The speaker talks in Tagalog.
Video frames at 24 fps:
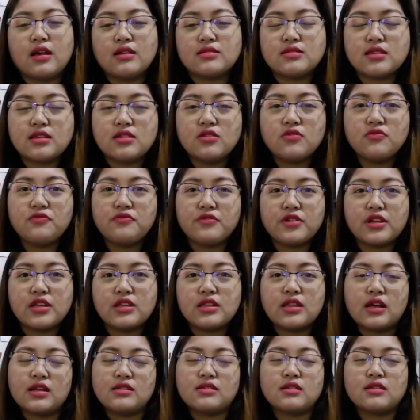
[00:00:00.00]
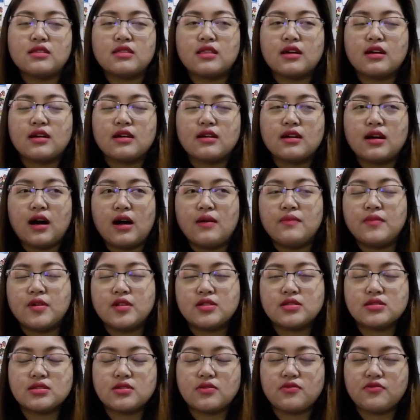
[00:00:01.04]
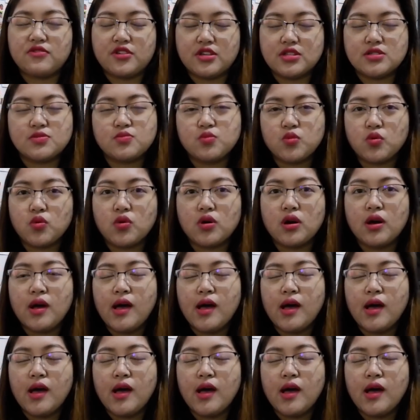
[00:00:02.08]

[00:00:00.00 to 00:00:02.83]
As in, free natin nagagamit sa si Facebook.